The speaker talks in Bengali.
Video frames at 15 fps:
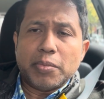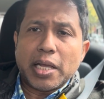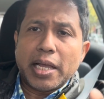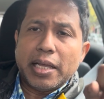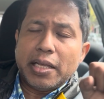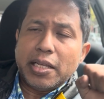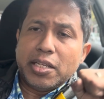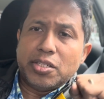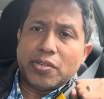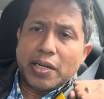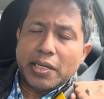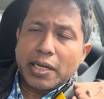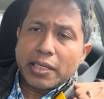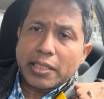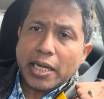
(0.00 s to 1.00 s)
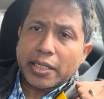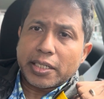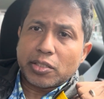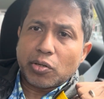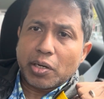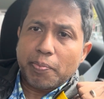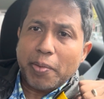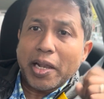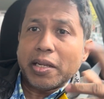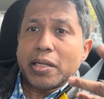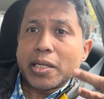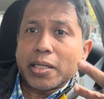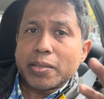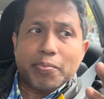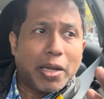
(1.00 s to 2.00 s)
এই ইসরায়েলিরা টার্গেট করে
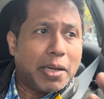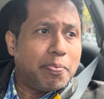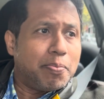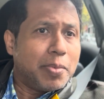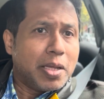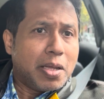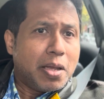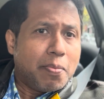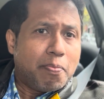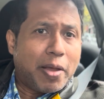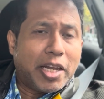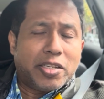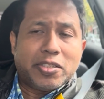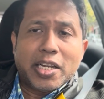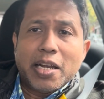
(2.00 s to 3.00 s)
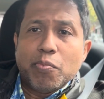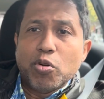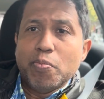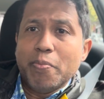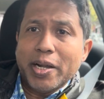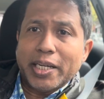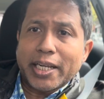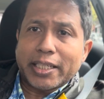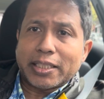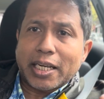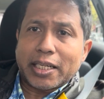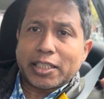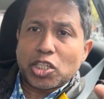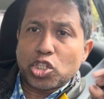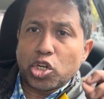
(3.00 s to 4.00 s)
মানে প্যালেস্টিয়ান মুভমেন্টটাকে তারা
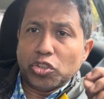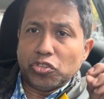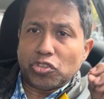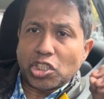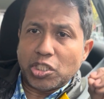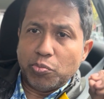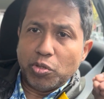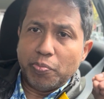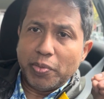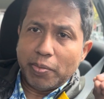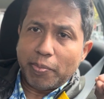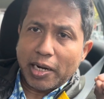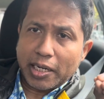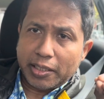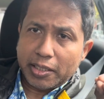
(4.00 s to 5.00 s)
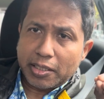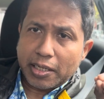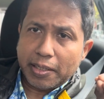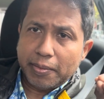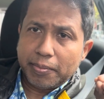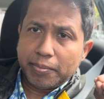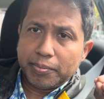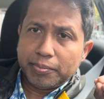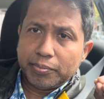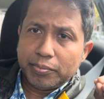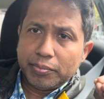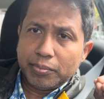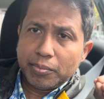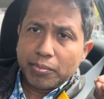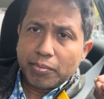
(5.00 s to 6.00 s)
একটা সন্ত্রাসী মুভমেন্ট বাড়াতে চায়
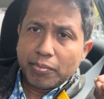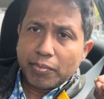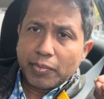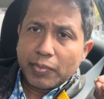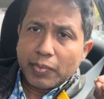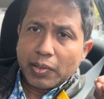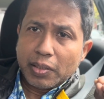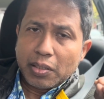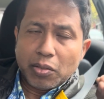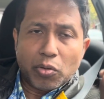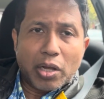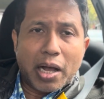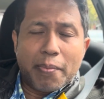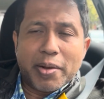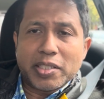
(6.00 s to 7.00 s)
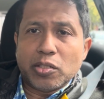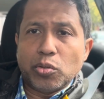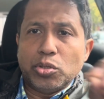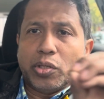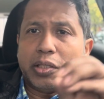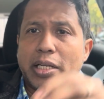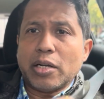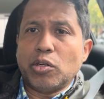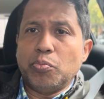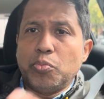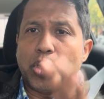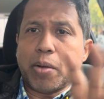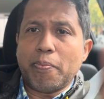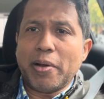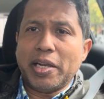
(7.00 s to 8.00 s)
ওই হামাসের অজুহাতে এখন
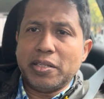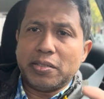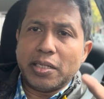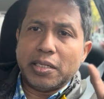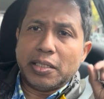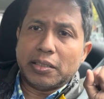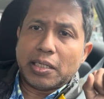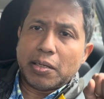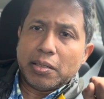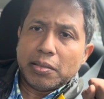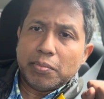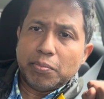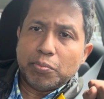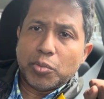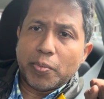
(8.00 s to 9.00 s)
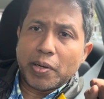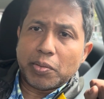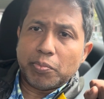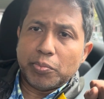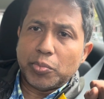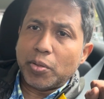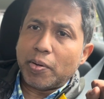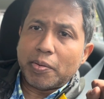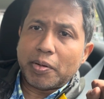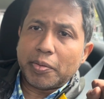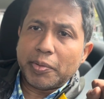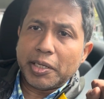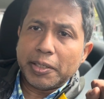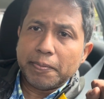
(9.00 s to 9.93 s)
পুরো প্যালেস্টাইনকে তারা বোমা বোমা মারবে